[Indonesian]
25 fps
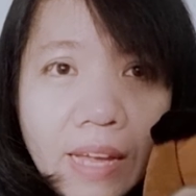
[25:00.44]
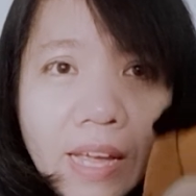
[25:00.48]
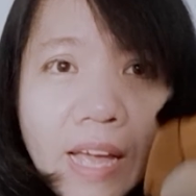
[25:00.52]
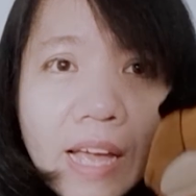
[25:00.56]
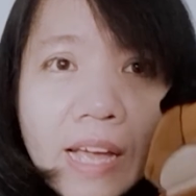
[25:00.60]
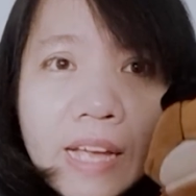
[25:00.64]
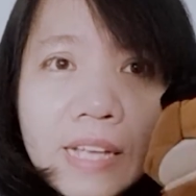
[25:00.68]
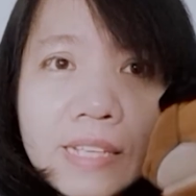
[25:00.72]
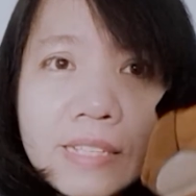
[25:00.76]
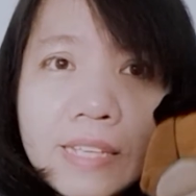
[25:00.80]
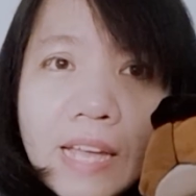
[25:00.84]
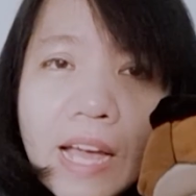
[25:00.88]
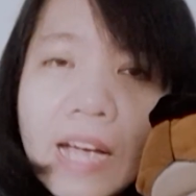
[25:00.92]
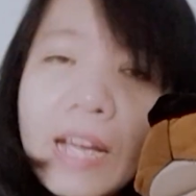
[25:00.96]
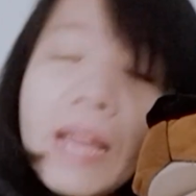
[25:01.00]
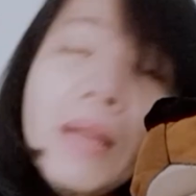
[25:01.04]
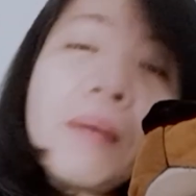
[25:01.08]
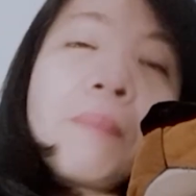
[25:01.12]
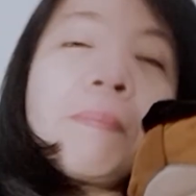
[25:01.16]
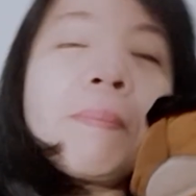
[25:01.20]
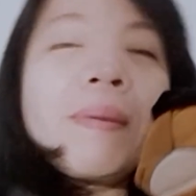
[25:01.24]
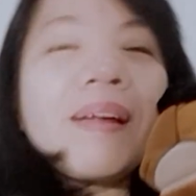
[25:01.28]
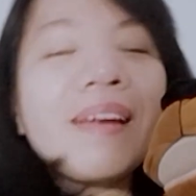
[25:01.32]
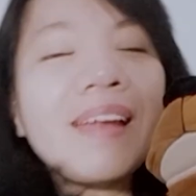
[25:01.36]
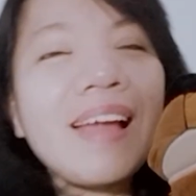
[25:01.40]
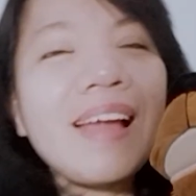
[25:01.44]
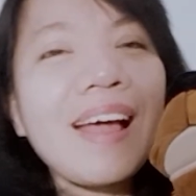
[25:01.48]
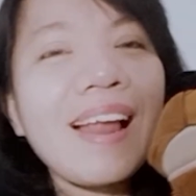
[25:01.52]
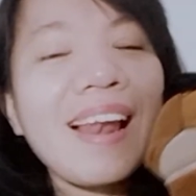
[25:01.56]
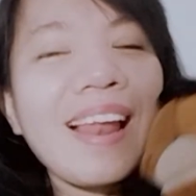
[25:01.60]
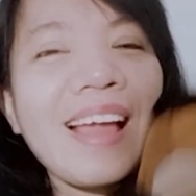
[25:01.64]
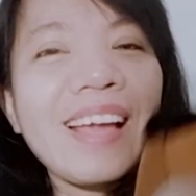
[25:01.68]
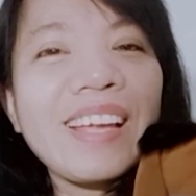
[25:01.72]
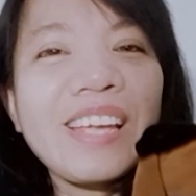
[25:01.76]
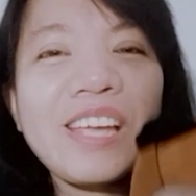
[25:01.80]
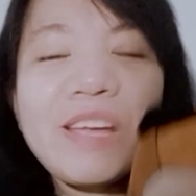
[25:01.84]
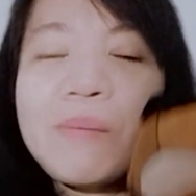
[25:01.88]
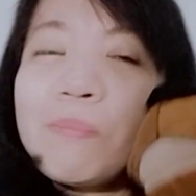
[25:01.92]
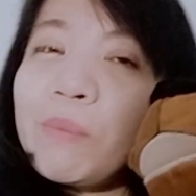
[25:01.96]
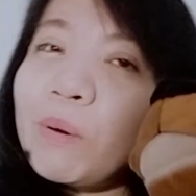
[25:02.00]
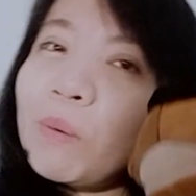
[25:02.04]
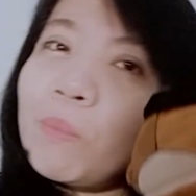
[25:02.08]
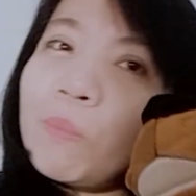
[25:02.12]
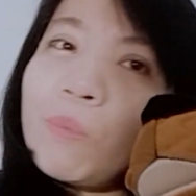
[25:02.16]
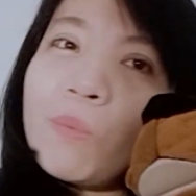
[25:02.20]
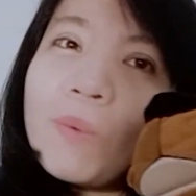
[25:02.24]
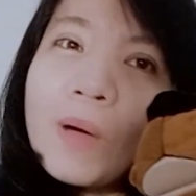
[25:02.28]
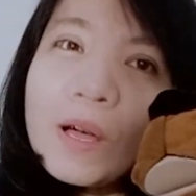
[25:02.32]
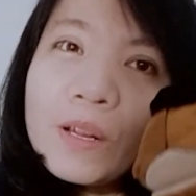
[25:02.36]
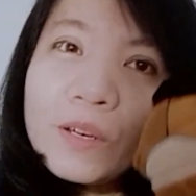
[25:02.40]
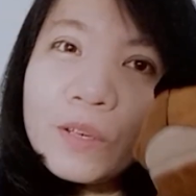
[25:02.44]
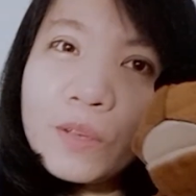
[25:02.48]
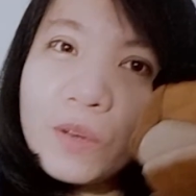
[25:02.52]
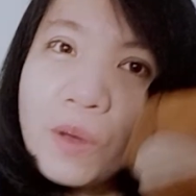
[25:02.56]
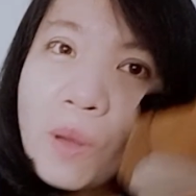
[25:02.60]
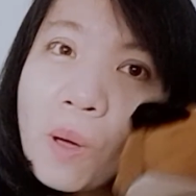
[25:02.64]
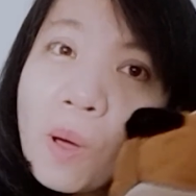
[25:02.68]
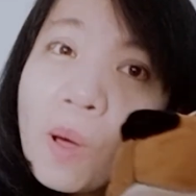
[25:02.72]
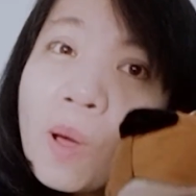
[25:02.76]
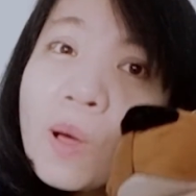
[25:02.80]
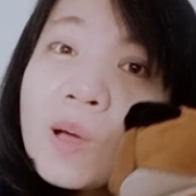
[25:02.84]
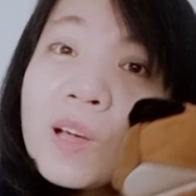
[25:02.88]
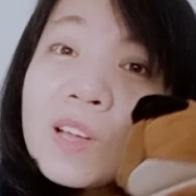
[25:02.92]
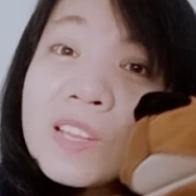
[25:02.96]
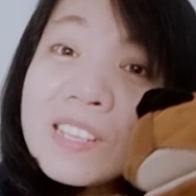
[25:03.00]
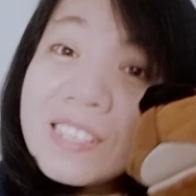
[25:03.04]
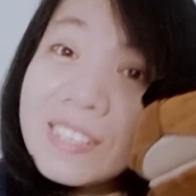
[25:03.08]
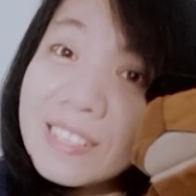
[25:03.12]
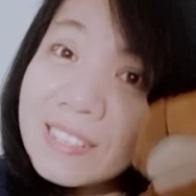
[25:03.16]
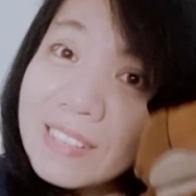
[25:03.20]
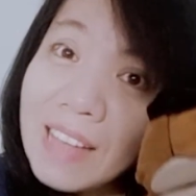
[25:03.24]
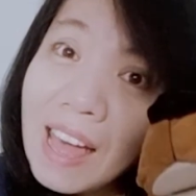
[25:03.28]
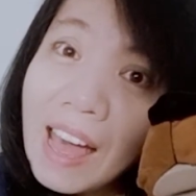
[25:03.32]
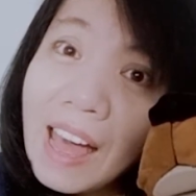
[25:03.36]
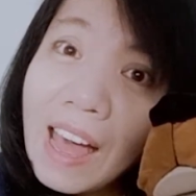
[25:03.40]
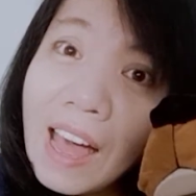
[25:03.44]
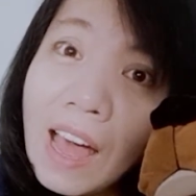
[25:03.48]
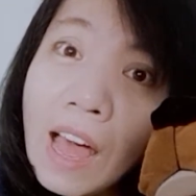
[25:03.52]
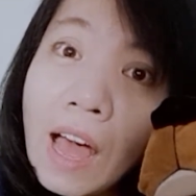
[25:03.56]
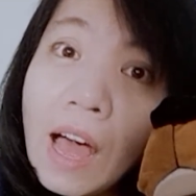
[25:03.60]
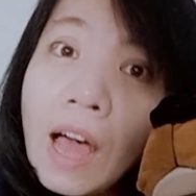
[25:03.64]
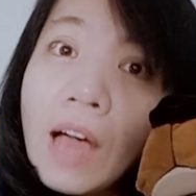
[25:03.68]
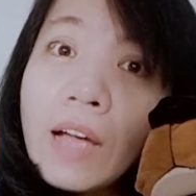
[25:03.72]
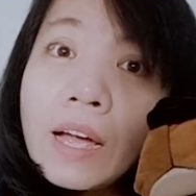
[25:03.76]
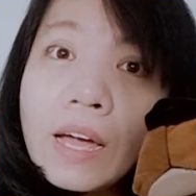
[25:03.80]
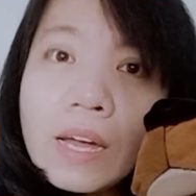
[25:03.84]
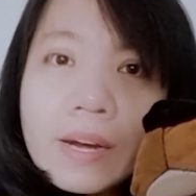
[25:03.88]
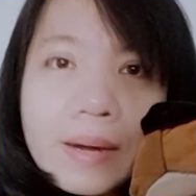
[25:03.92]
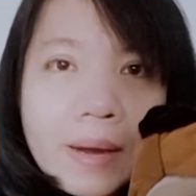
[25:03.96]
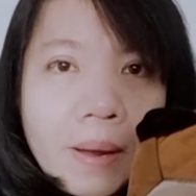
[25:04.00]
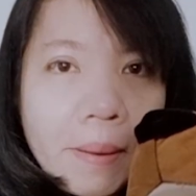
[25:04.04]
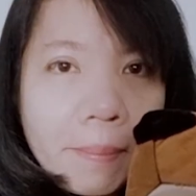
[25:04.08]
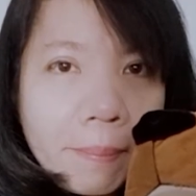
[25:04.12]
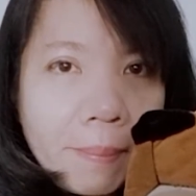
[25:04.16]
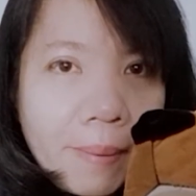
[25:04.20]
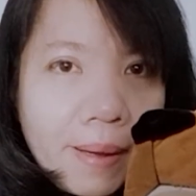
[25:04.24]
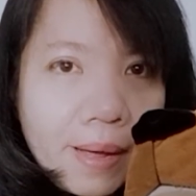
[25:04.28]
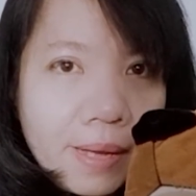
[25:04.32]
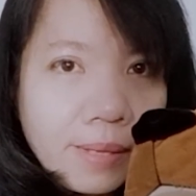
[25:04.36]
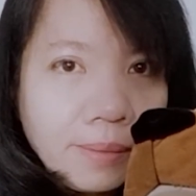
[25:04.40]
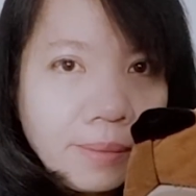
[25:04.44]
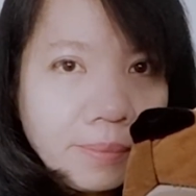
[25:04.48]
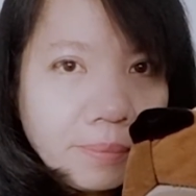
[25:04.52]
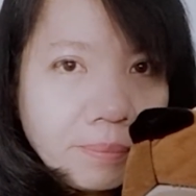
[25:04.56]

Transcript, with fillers: Jangan pernah lagi berbuat dosa. Kenapa?